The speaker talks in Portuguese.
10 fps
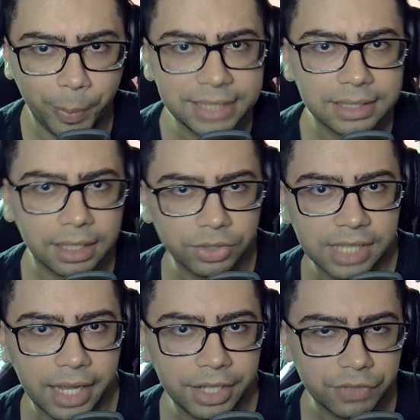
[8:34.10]
Passa lá no
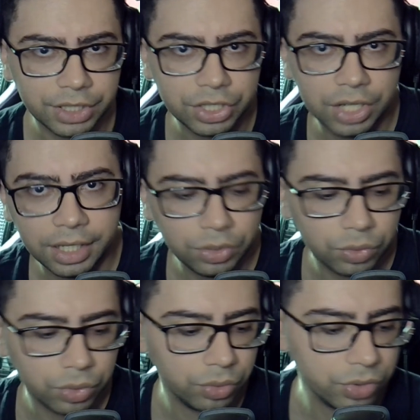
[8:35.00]
site, eu vou deixar aí
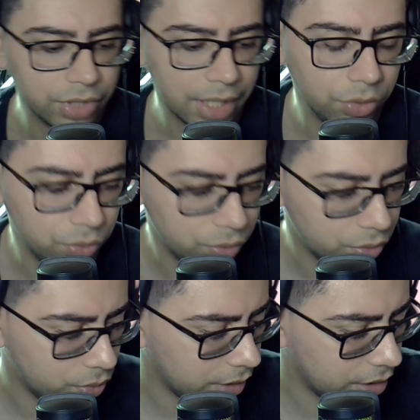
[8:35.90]
no, no,
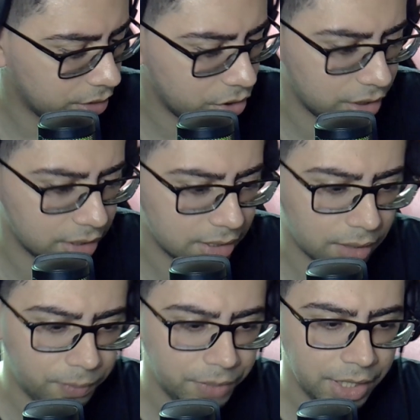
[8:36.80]
no na
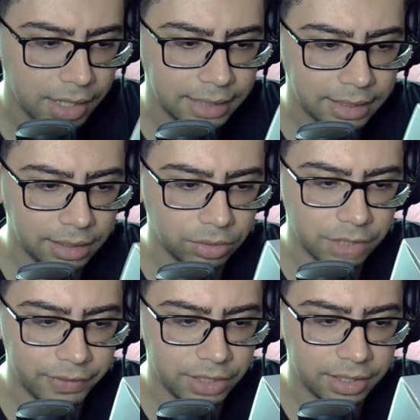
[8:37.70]
descrição. Que
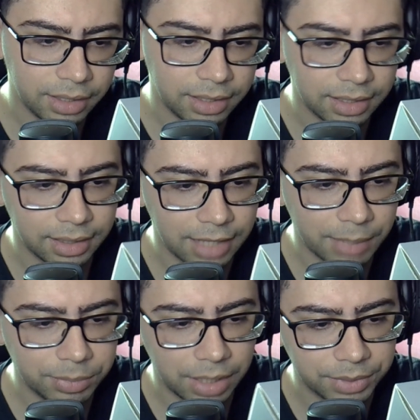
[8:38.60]
inclusive eles têm aqui, né?
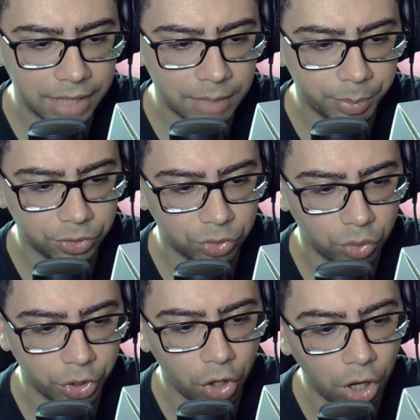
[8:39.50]

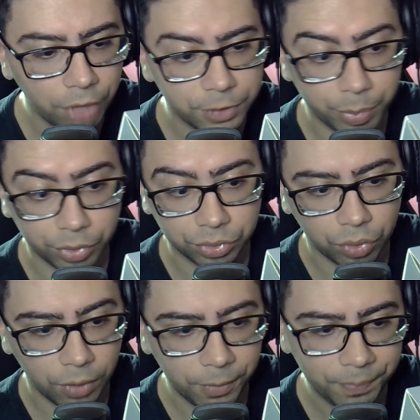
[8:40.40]

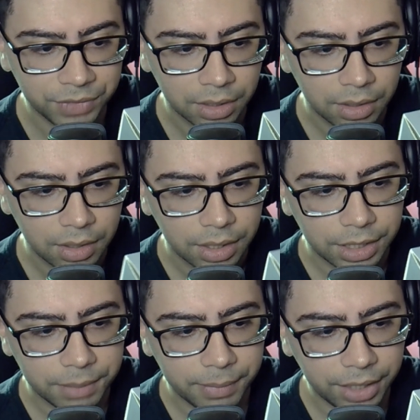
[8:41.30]
www.coiorvis.com
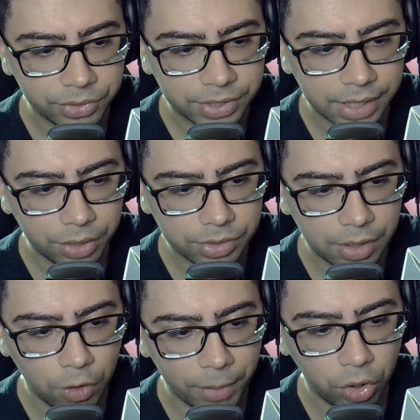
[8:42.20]
e-mail
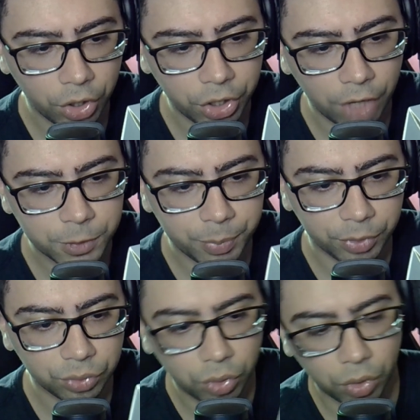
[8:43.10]

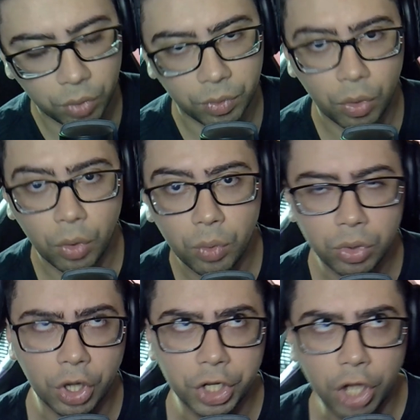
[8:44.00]
sales.coiorves.com ou
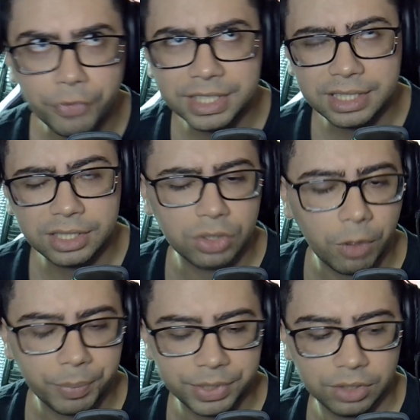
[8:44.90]
Coiorves
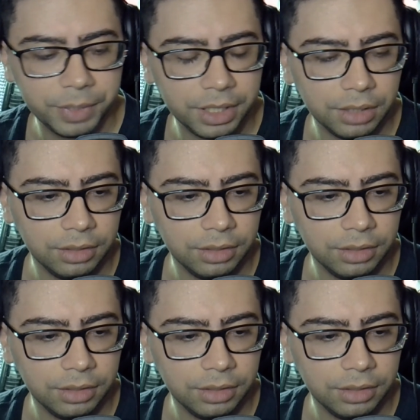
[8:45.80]
Stop, se eu não me engano